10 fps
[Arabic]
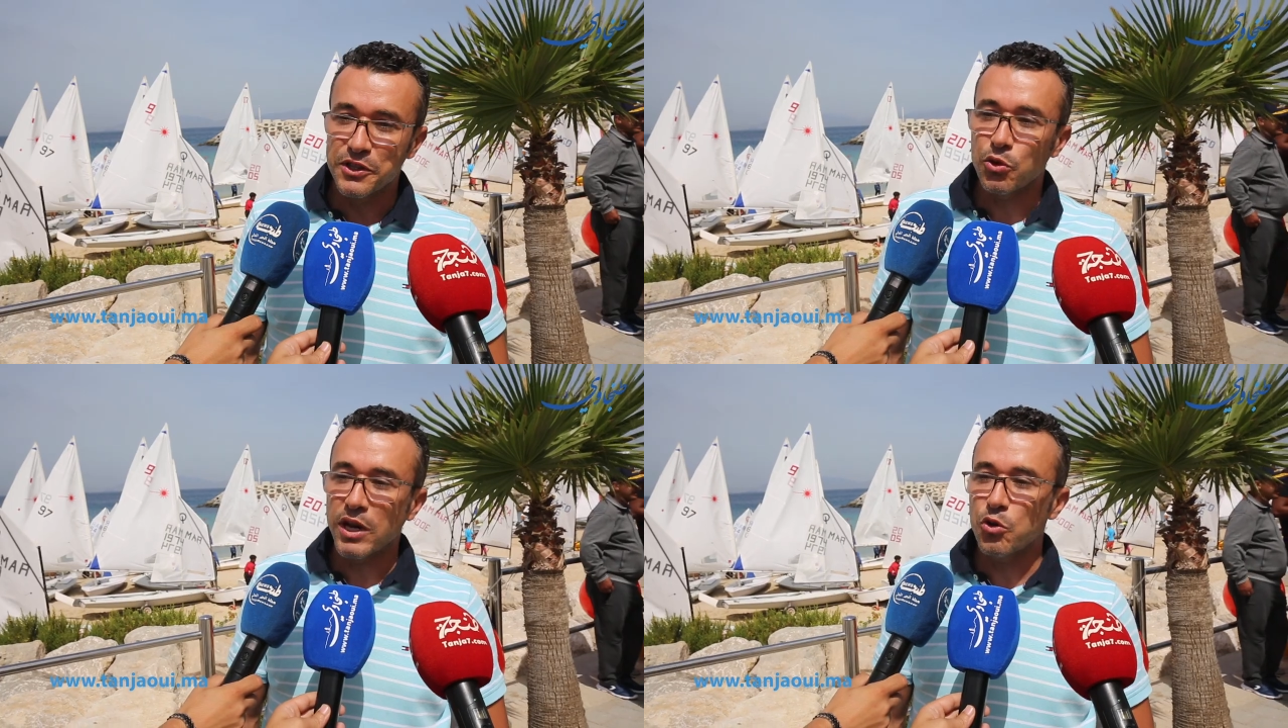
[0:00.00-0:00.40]

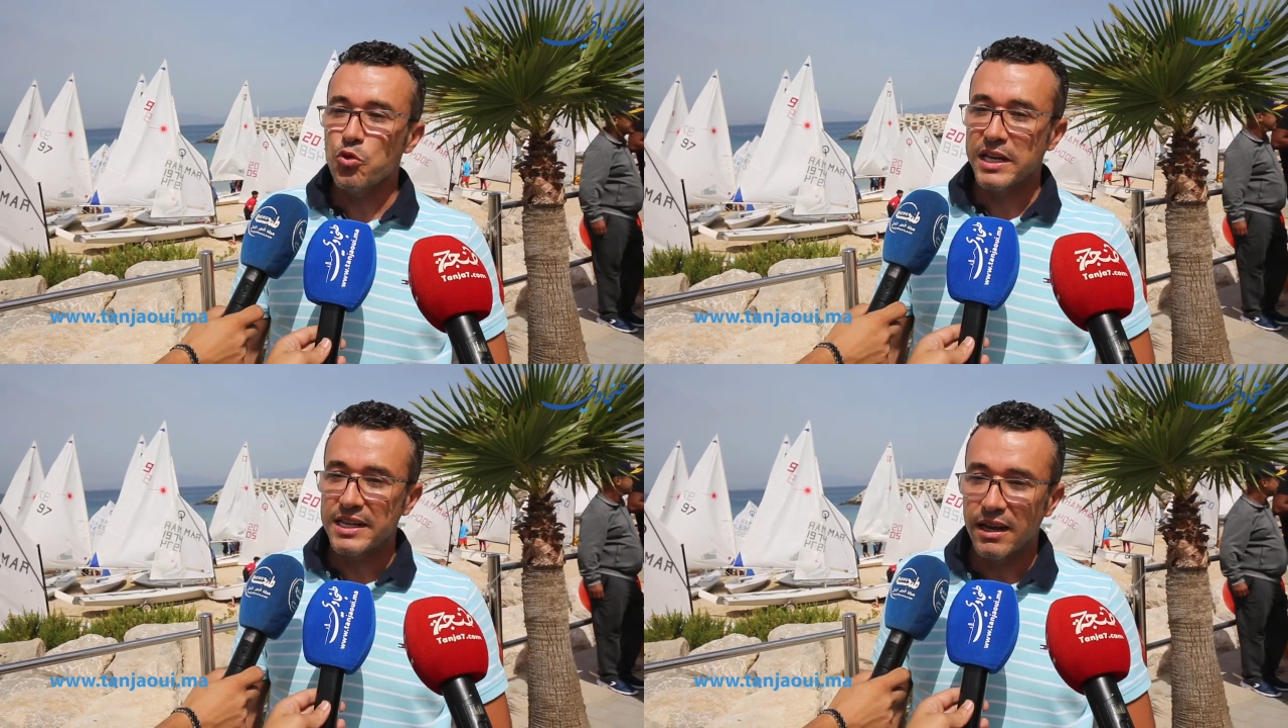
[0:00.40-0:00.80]
الدوره
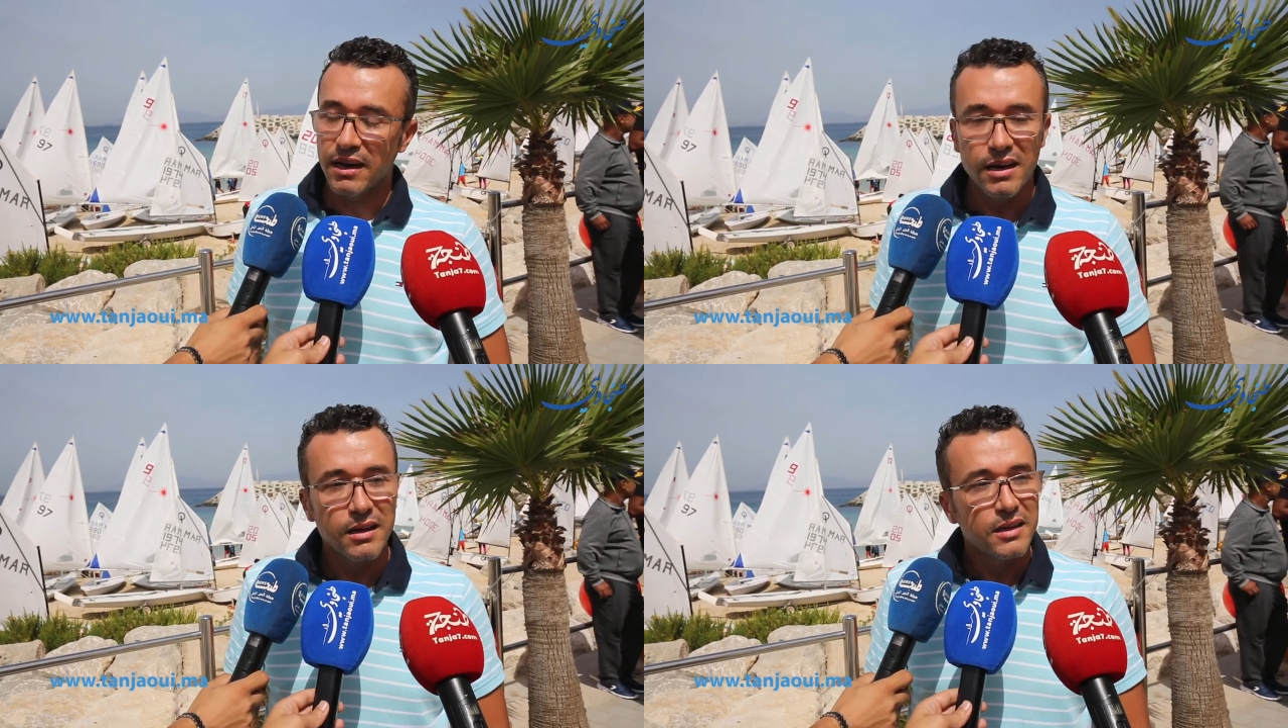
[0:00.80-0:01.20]
الاولى
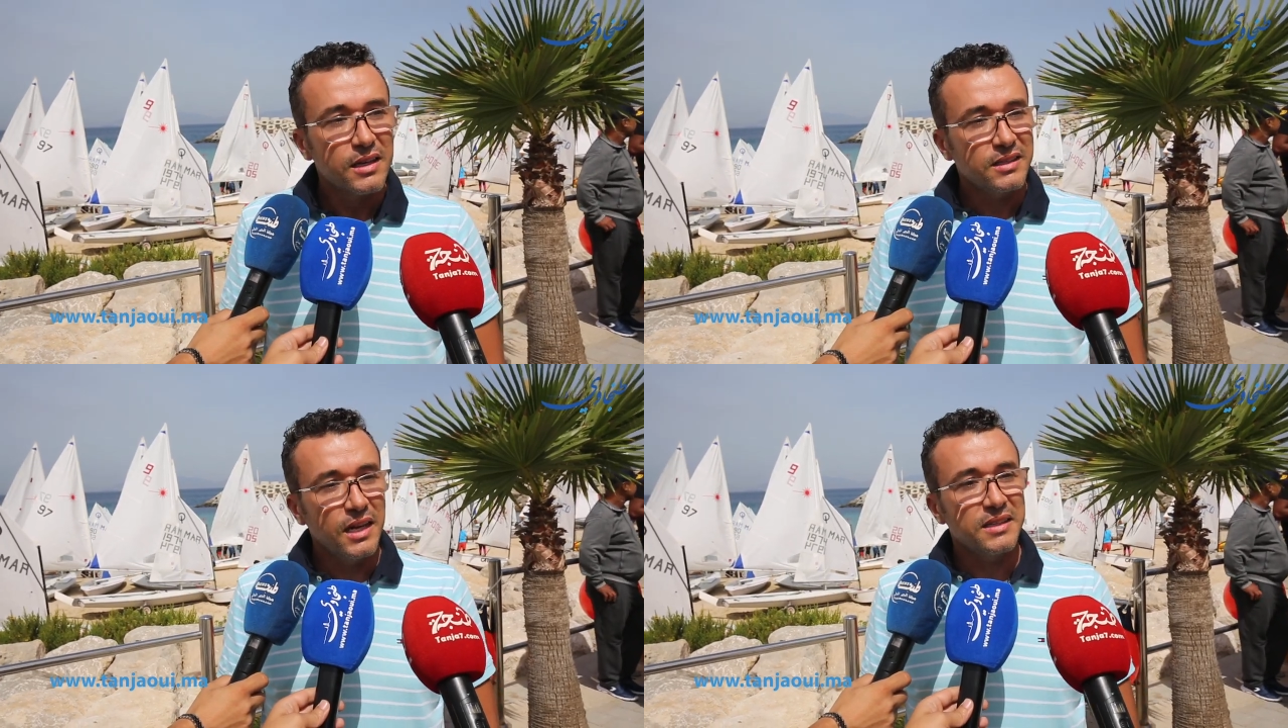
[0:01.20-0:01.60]
ديالها
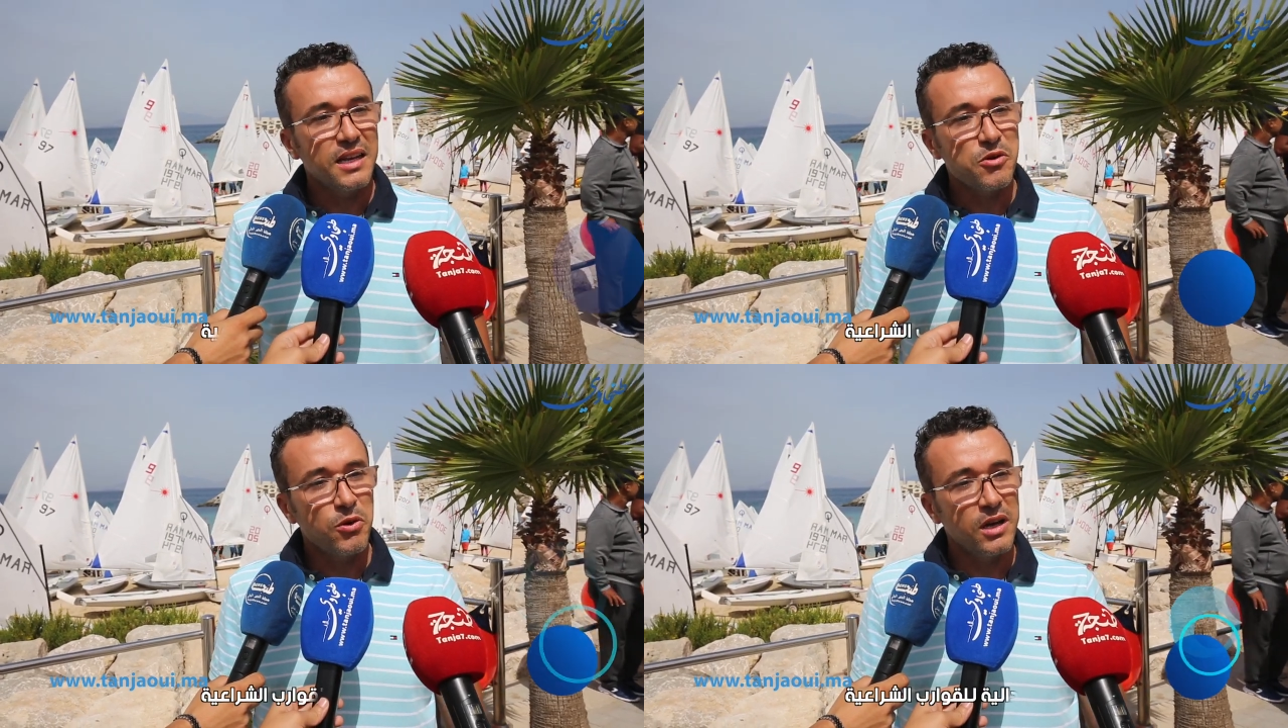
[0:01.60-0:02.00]
تحت
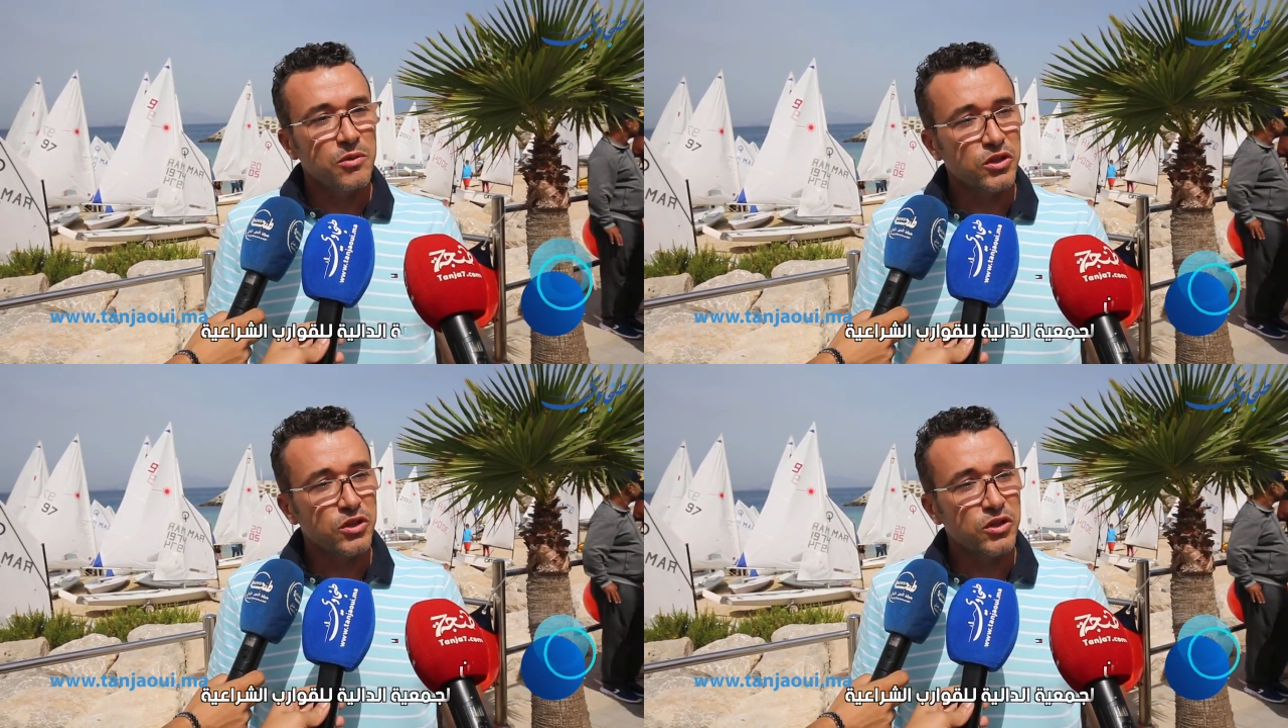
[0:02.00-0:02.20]
لواء